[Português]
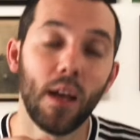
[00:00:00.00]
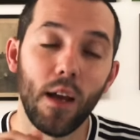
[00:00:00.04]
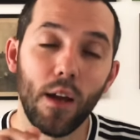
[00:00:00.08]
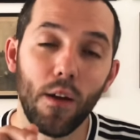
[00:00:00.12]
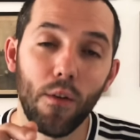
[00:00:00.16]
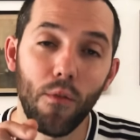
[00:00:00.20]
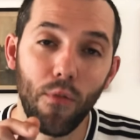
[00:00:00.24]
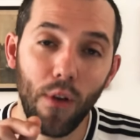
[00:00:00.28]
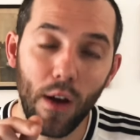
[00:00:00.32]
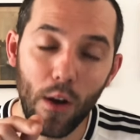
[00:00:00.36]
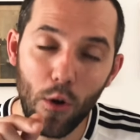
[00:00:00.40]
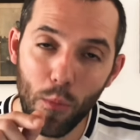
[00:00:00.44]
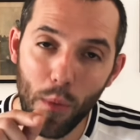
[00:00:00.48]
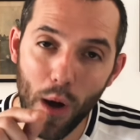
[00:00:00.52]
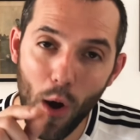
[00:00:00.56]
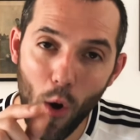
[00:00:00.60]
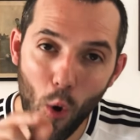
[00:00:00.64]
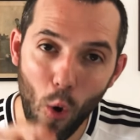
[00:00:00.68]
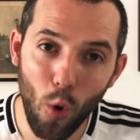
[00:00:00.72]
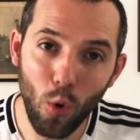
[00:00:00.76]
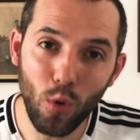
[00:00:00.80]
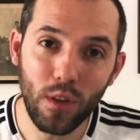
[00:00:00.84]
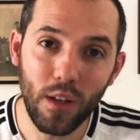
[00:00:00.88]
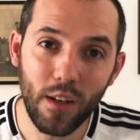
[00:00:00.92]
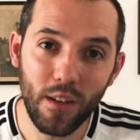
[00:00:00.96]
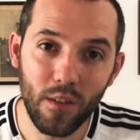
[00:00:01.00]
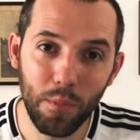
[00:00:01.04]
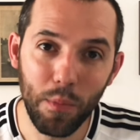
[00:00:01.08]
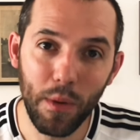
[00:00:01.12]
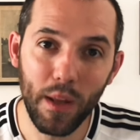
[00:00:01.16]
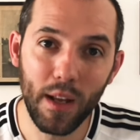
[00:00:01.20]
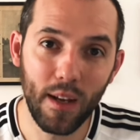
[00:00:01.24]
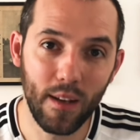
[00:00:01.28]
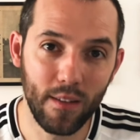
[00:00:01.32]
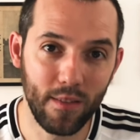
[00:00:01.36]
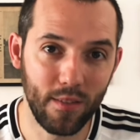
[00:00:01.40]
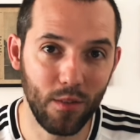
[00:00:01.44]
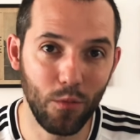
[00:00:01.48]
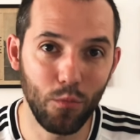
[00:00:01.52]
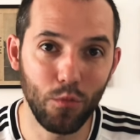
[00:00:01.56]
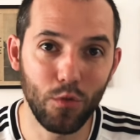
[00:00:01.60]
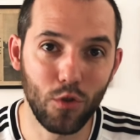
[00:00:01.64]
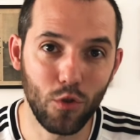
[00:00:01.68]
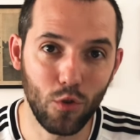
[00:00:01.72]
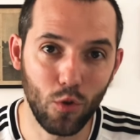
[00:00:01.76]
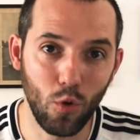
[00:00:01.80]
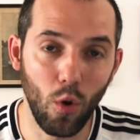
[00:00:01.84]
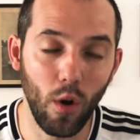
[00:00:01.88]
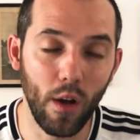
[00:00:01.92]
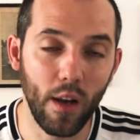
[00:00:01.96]
Vale uma outra explicação
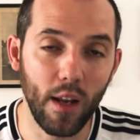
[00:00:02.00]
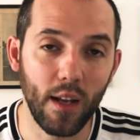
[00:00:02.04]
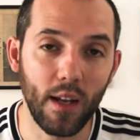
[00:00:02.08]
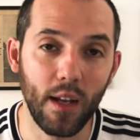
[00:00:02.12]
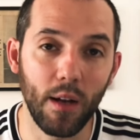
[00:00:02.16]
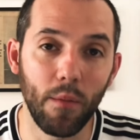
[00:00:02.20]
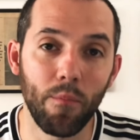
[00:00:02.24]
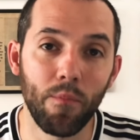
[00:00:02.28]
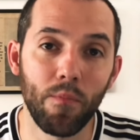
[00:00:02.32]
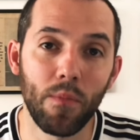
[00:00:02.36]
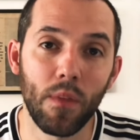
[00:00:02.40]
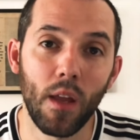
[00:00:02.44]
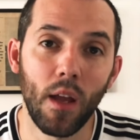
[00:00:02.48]
histórica.